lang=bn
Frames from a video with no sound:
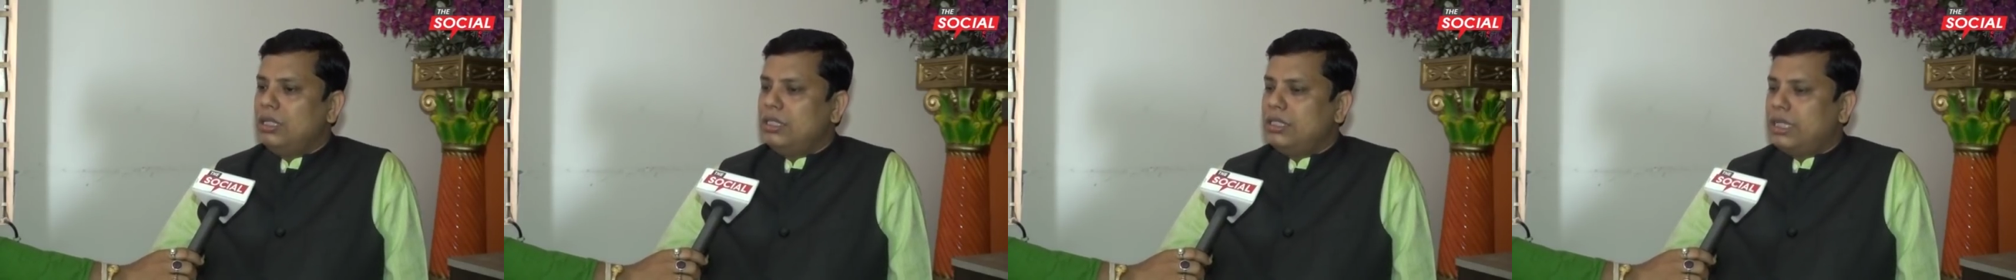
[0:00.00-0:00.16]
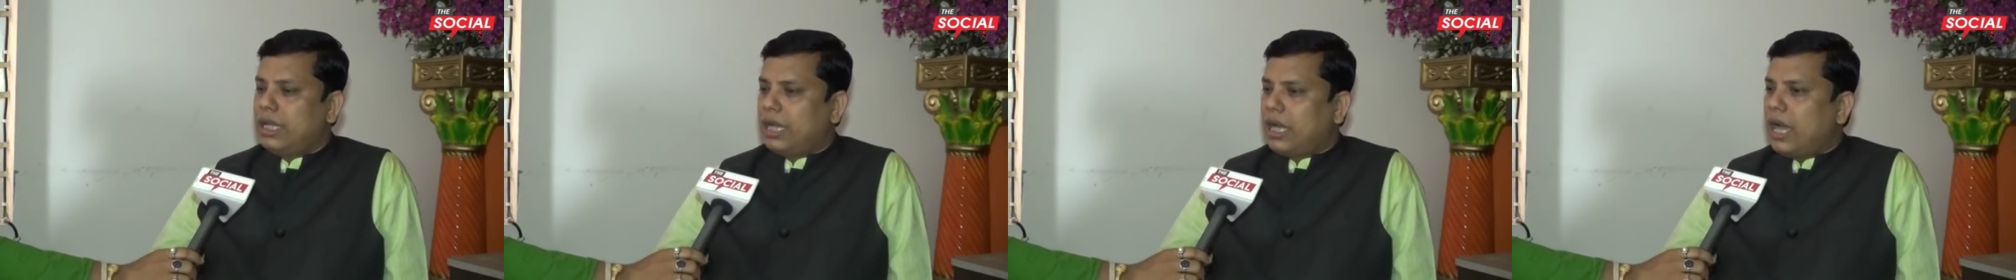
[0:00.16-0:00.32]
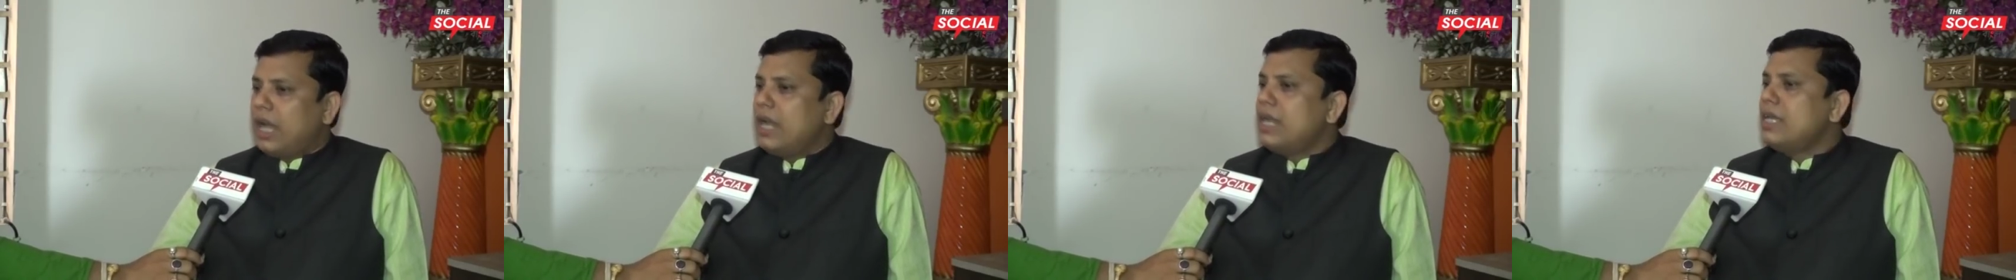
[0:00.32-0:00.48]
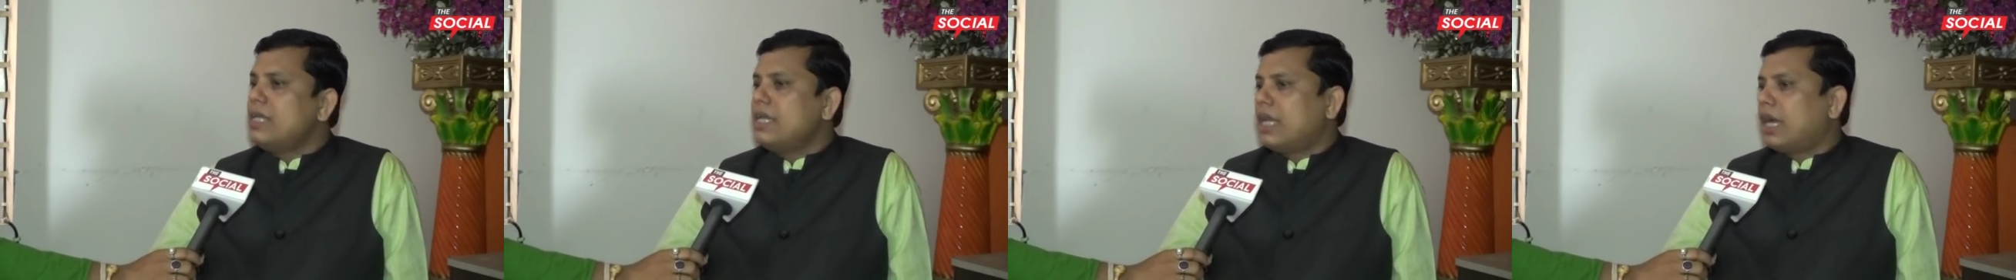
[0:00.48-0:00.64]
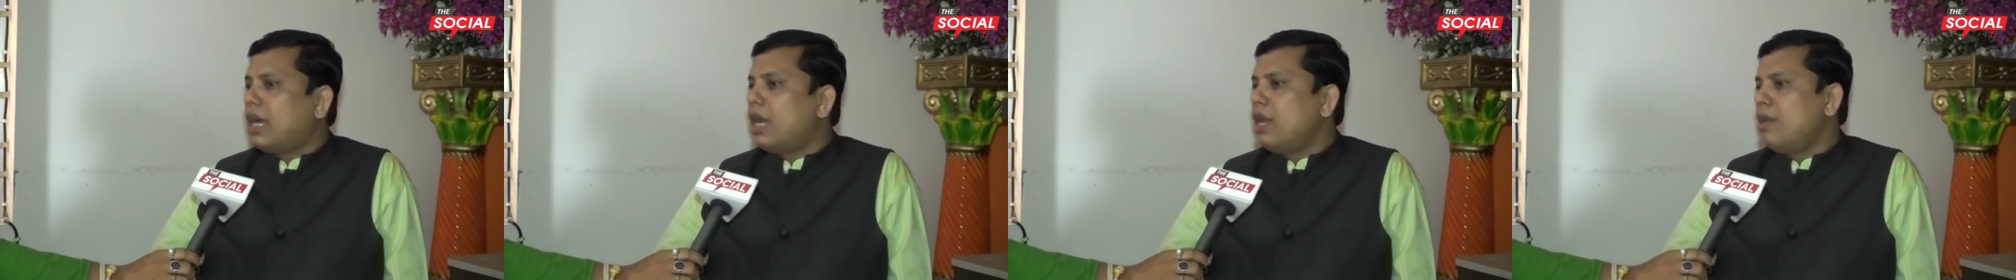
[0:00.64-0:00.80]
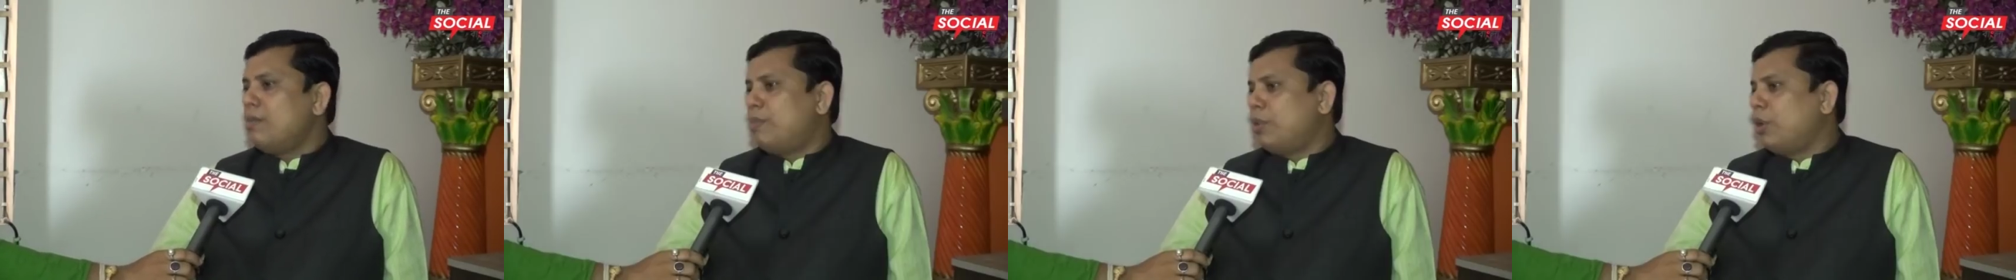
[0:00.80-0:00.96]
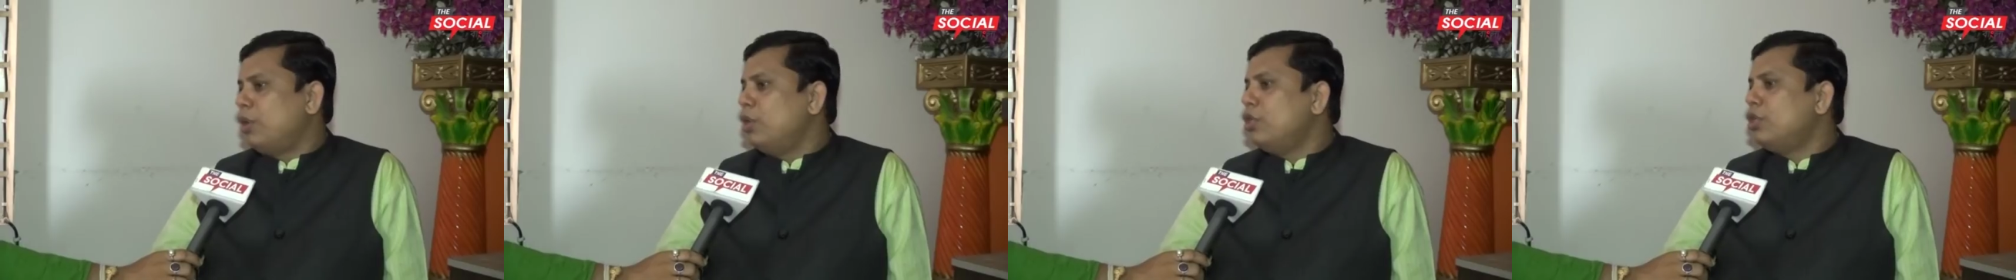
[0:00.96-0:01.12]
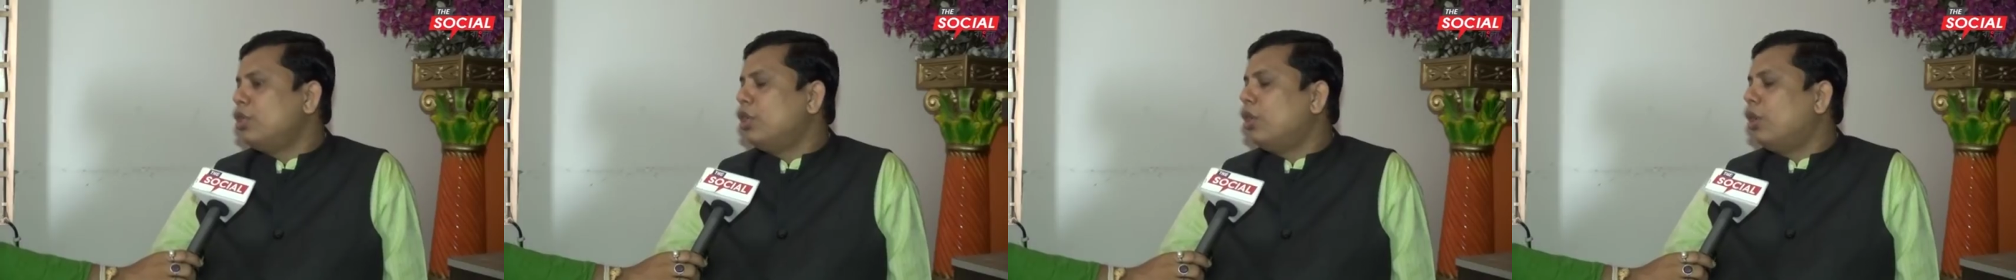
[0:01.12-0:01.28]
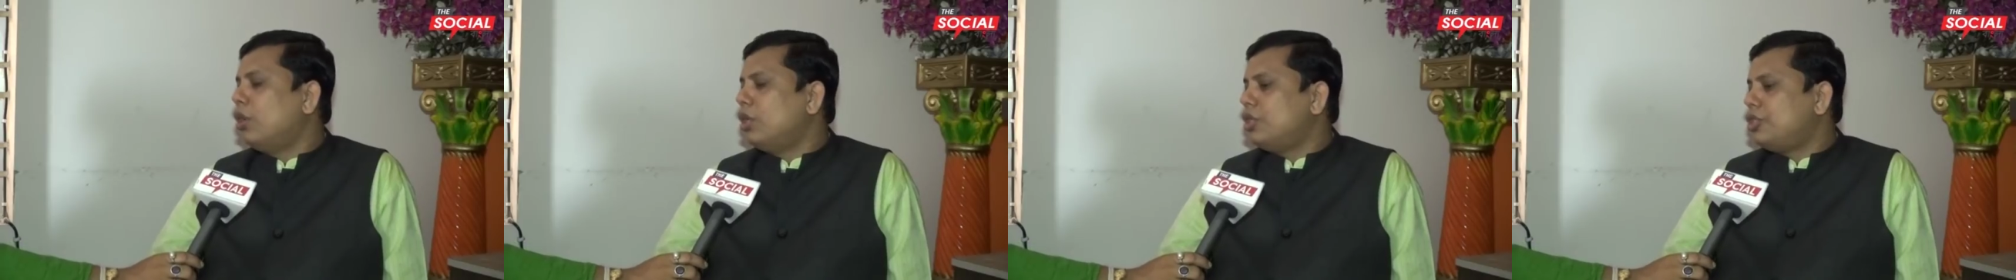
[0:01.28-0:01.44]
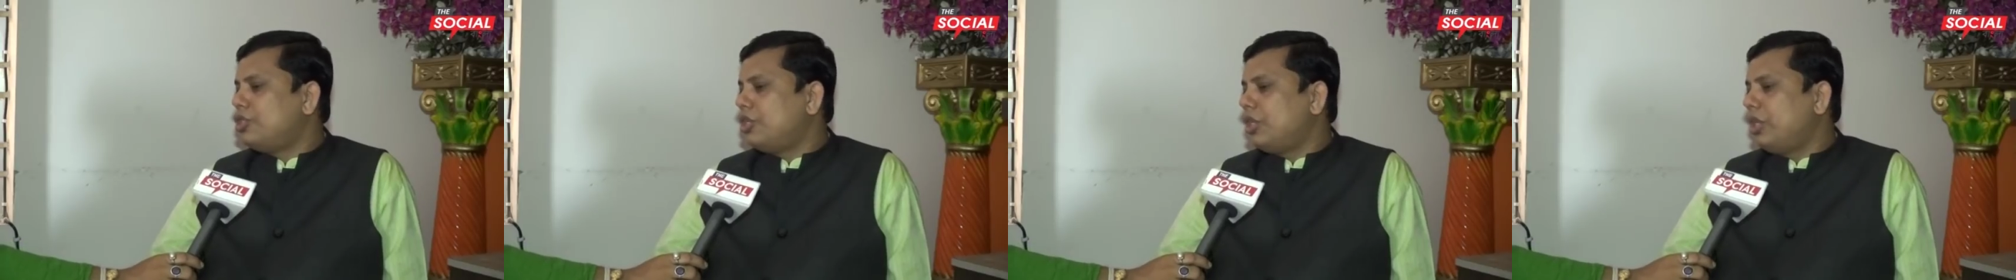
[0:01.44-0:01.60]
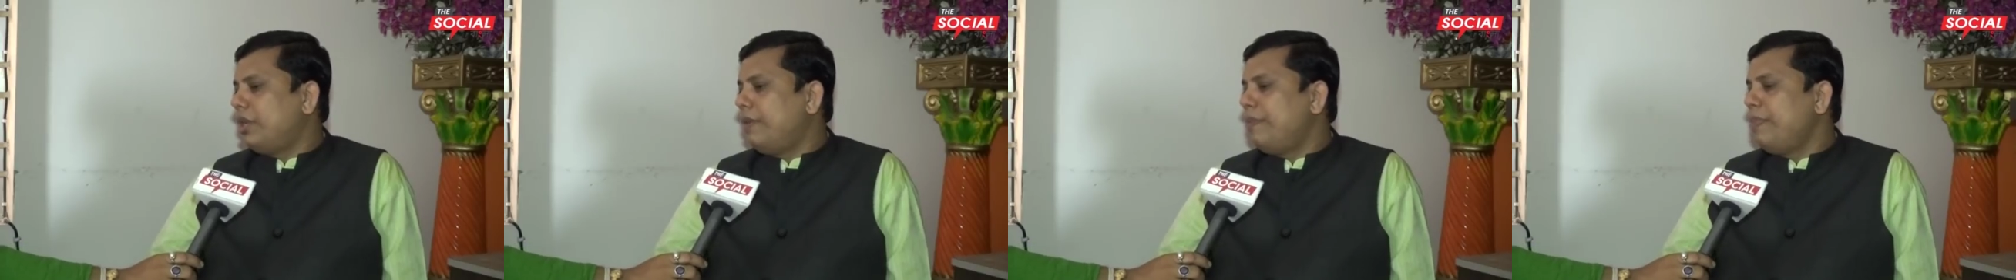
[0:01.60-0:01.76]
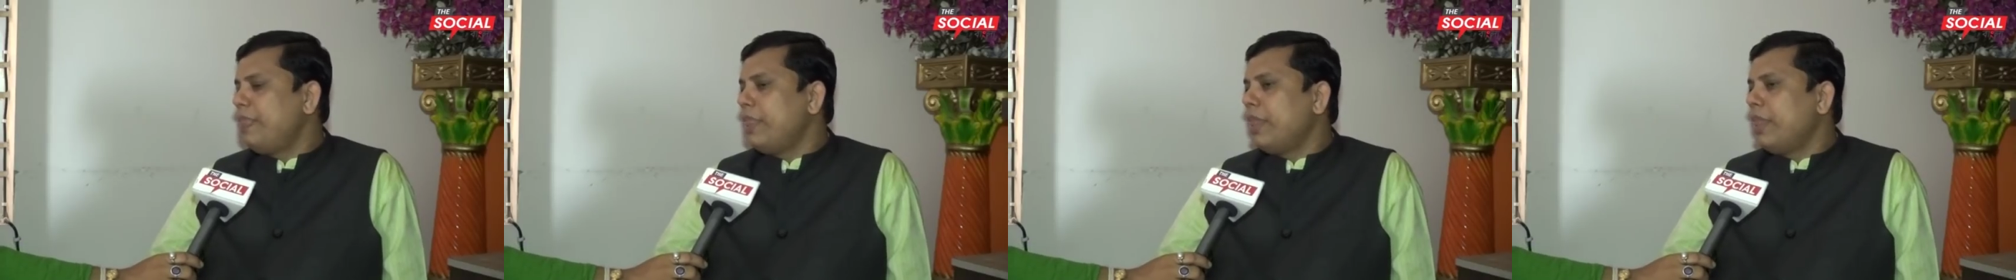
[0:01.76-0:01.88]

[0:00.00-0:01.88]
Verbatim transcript: যেখানে যেখানে প্রয়োজন হচ্ছে